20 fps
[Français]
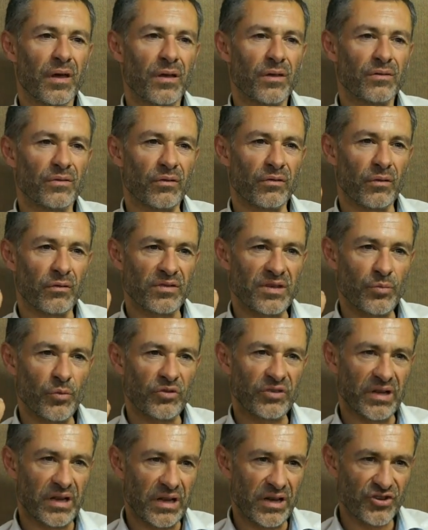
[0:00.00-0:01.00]
Ce sentiment
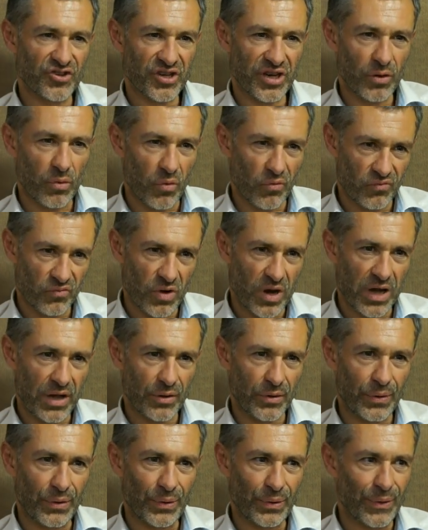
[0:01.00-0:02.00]
très léger qu'on
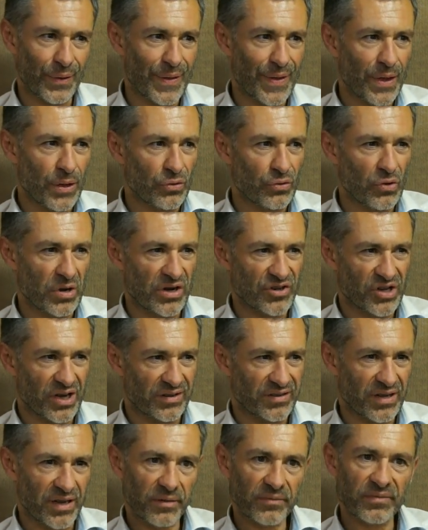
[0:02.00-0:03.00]
voit, euh, de
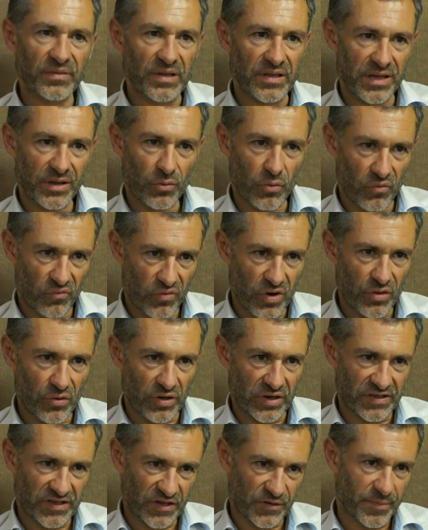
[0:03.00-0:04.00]
légèreté infinie qu'on voit dans
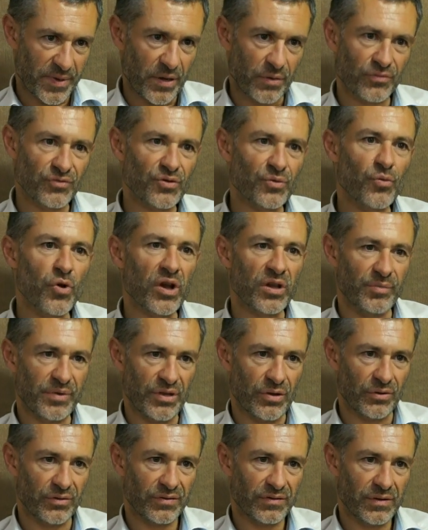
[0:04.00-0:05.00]
les expériences de mort
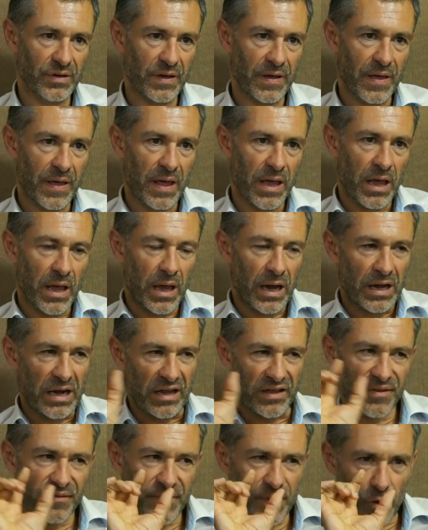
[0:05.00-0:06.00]
imminente.
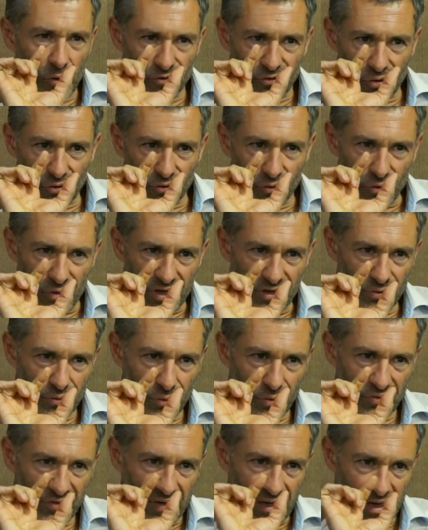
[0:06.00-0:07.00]
La différence entre les
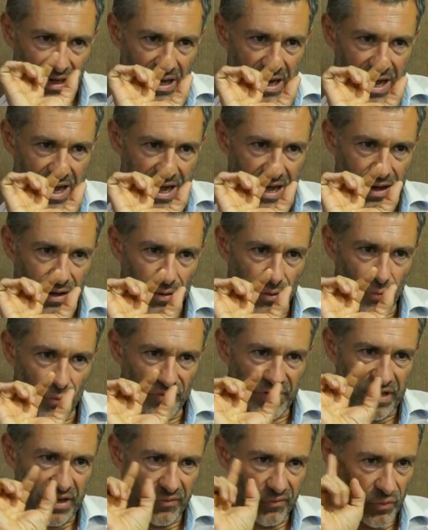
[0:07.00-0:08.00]
deux, c'est que là, le
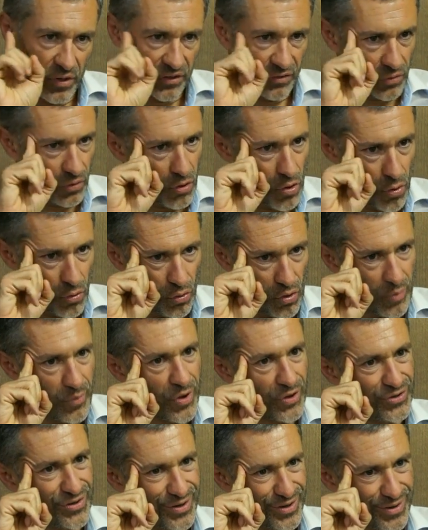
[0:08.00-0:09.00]
cerveau est encore aux
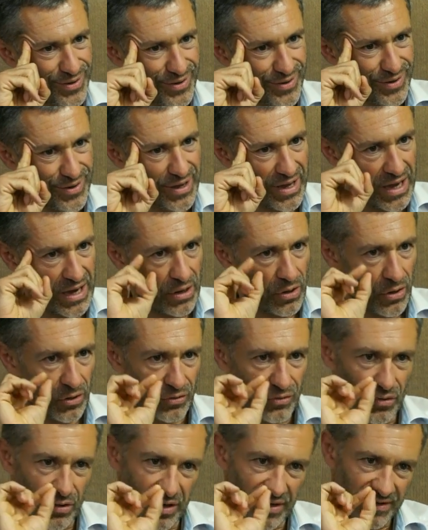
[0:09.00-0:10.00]
commandes,
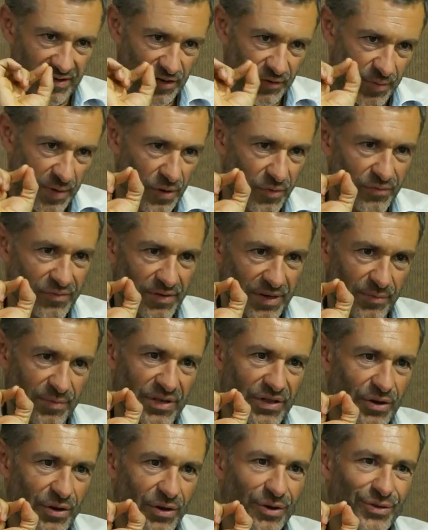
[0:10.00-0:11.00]
alors que dans les expériences
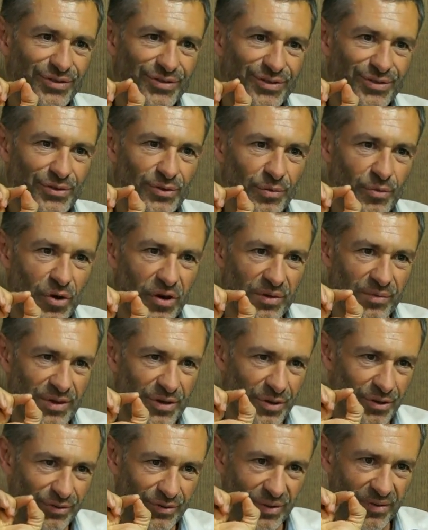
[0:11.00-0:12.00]
imminentes, de mort
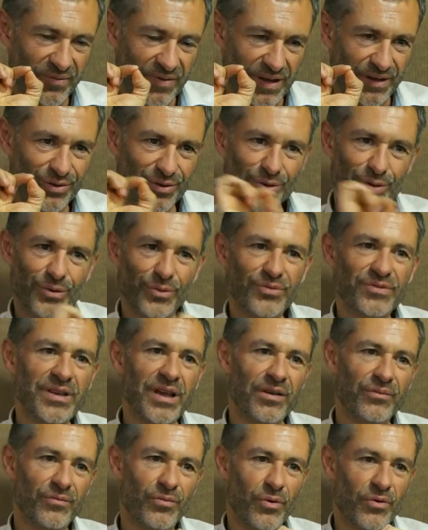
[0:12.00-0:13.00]
imminente, en fait, le
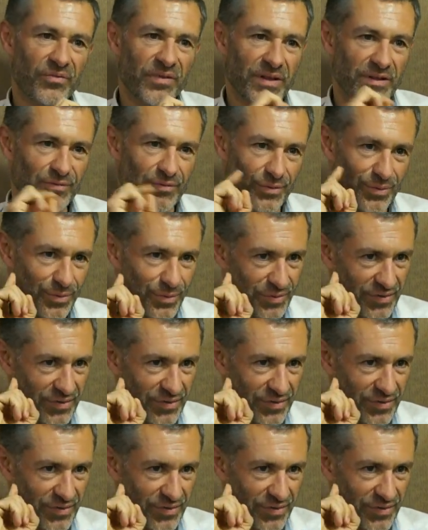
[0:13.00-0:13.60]
cerveau en fait euh,